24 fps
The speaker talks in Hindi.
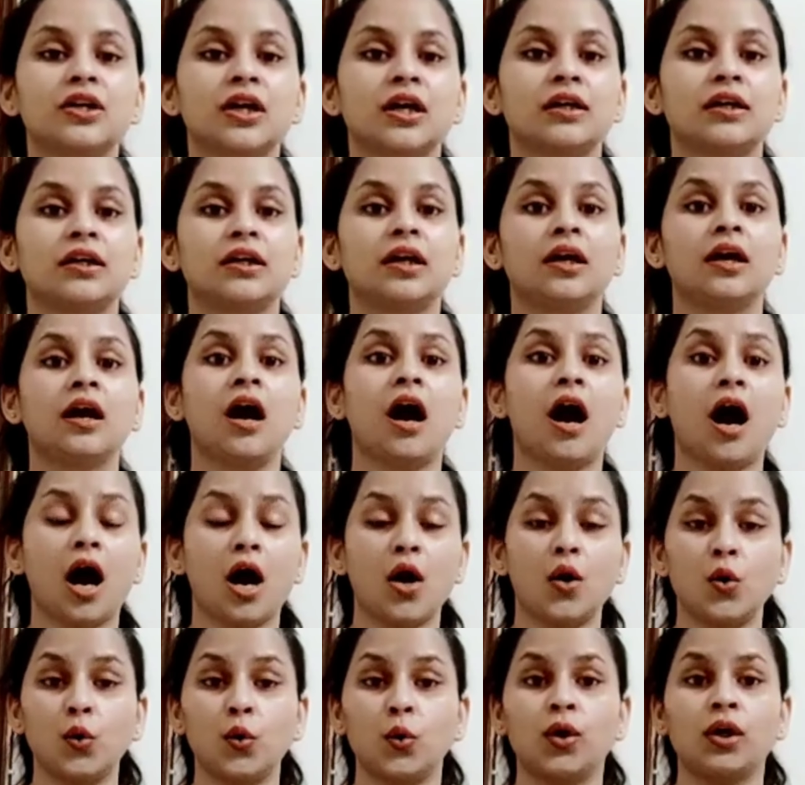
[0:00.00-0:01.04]
चाहिए
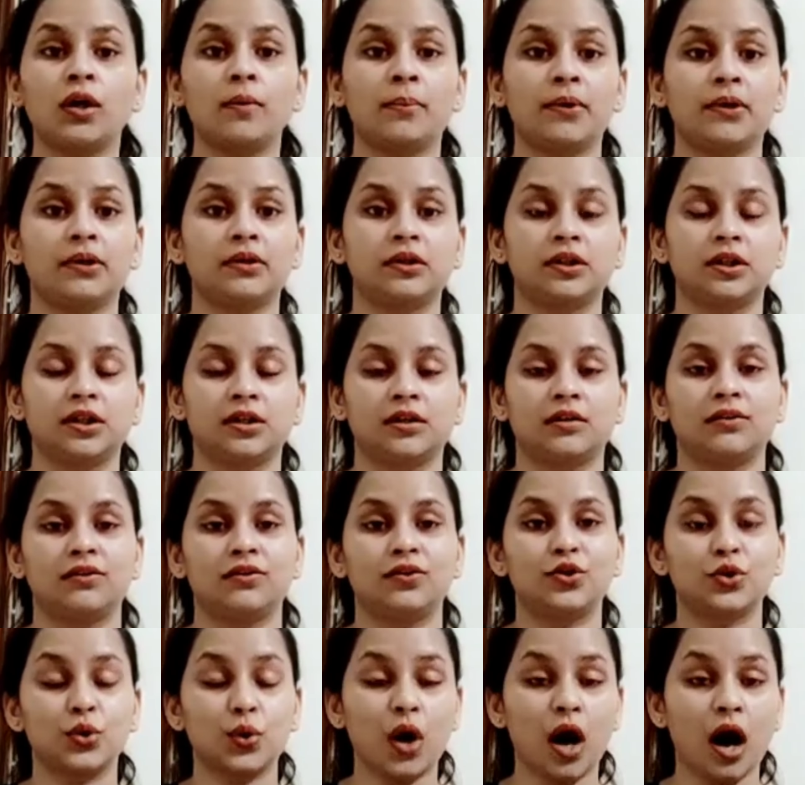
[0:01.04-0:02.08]
आड़ू के पत्ते
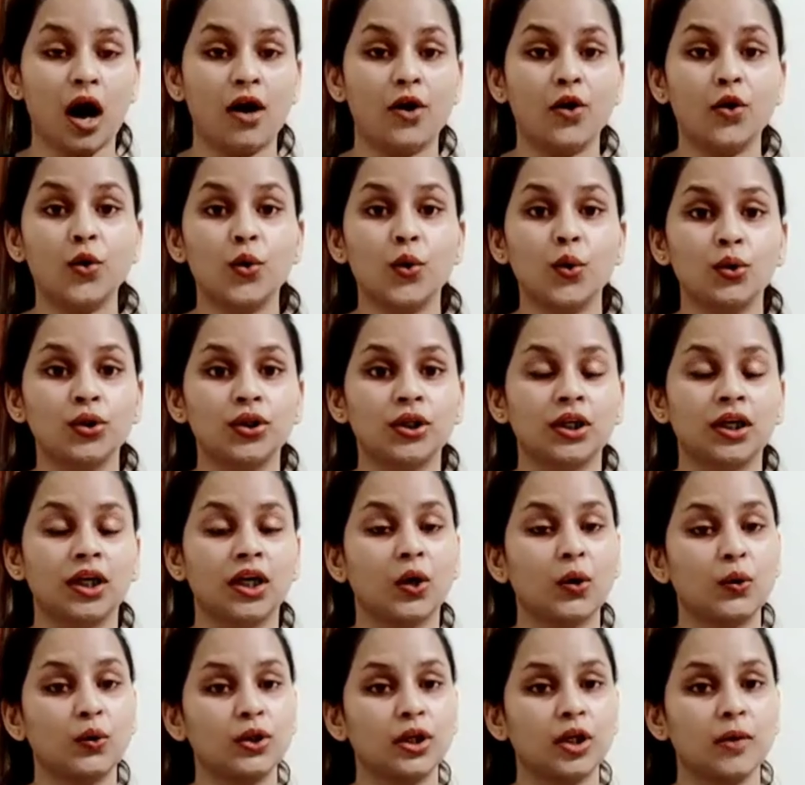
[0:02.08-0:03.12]
जो आड़ू होते
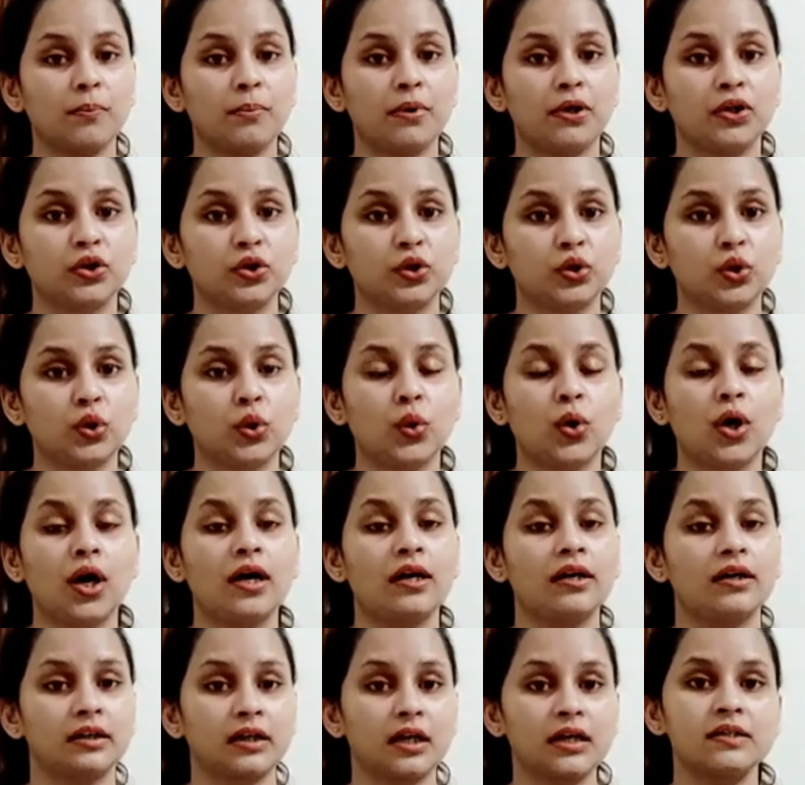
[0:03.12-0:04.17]
हैं उनके पत्तों का
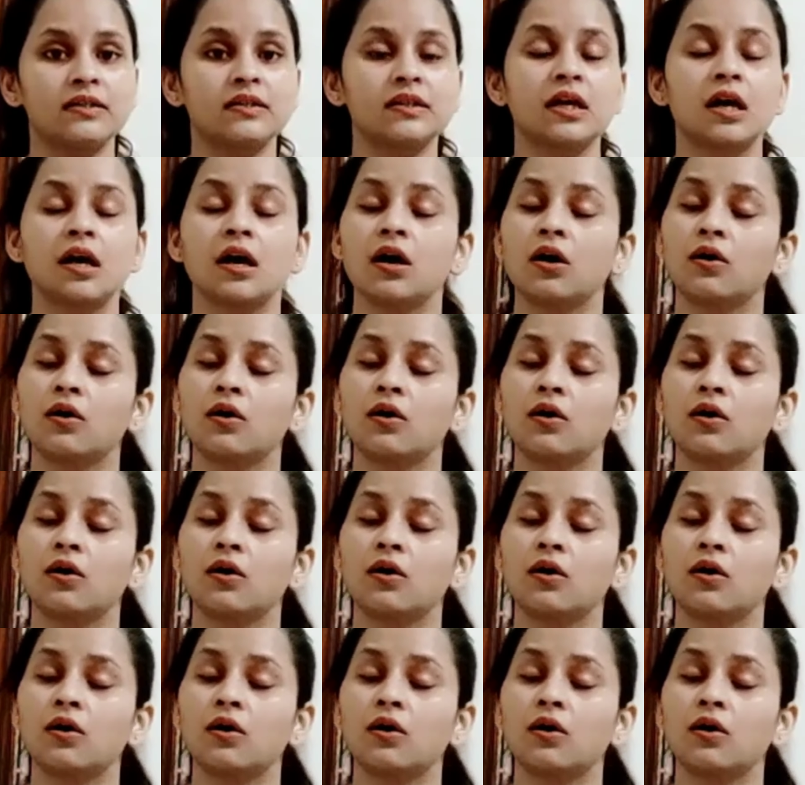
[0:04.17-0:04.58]
रस